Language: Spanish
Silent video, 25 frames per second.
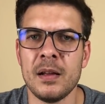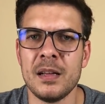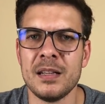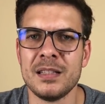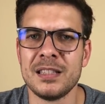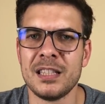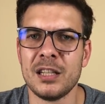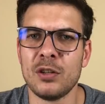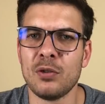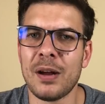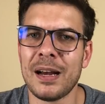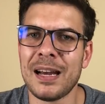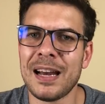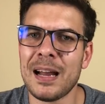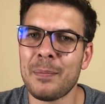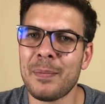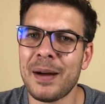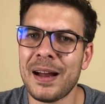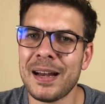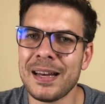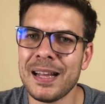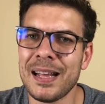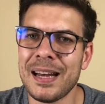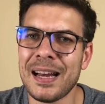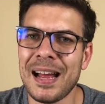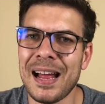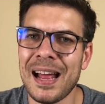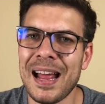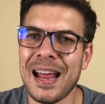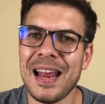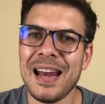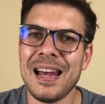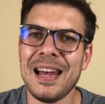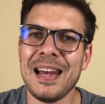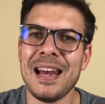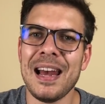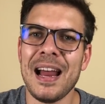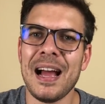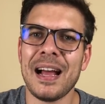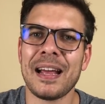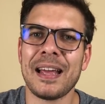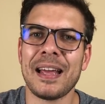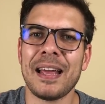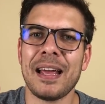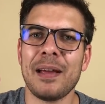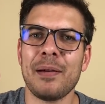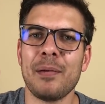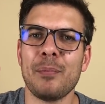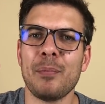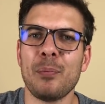sino a la manera en la
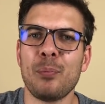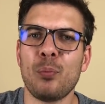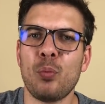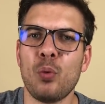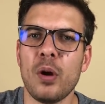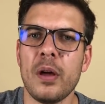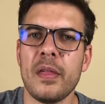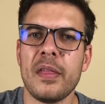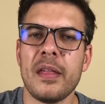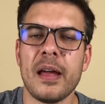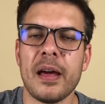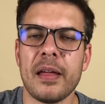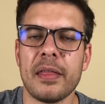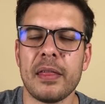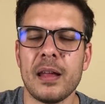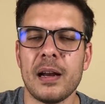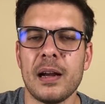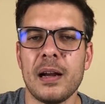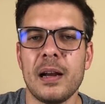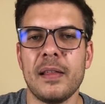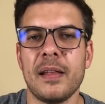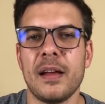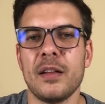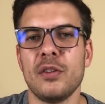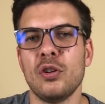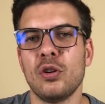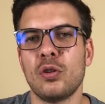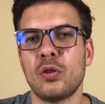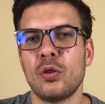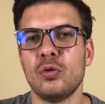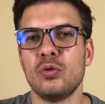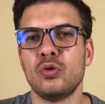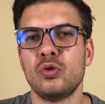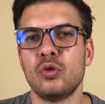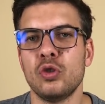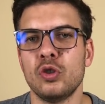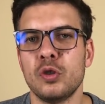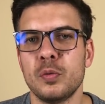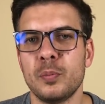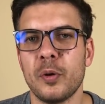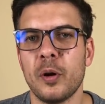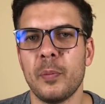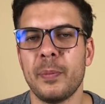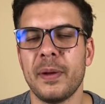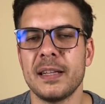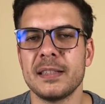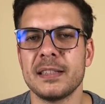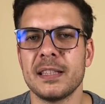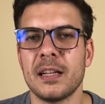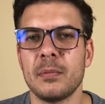que puede hacerle daño con sus
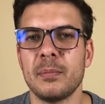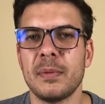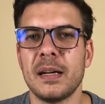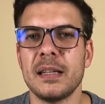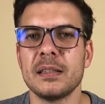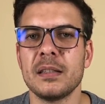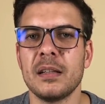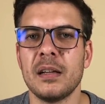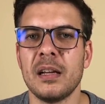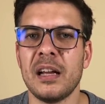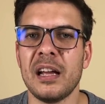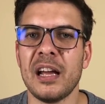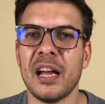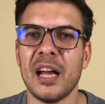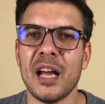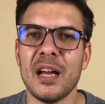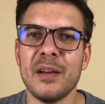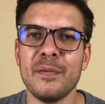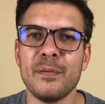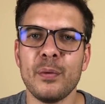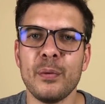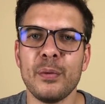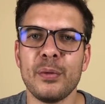propias armas en